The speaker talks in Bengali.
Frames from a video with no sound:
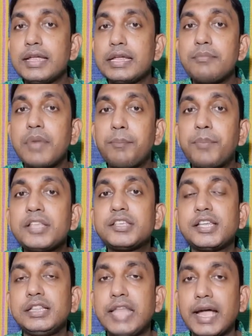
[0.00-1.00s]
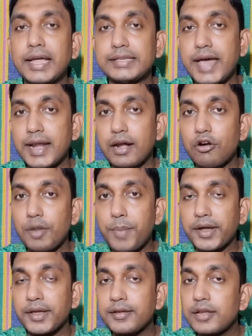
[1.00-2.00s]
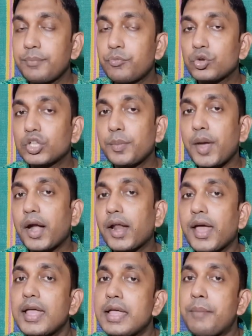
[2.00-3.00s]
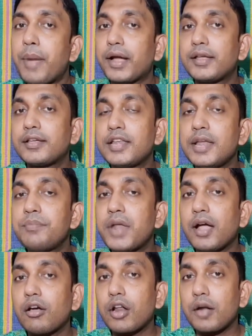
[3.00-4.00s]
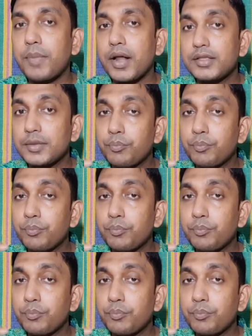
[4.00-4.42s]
কিংবা পিচ্ছিল থাকে যার কারণে পাখি গ্রিপ করতে পারে না পাখি গ্রিপ না করার পরে যে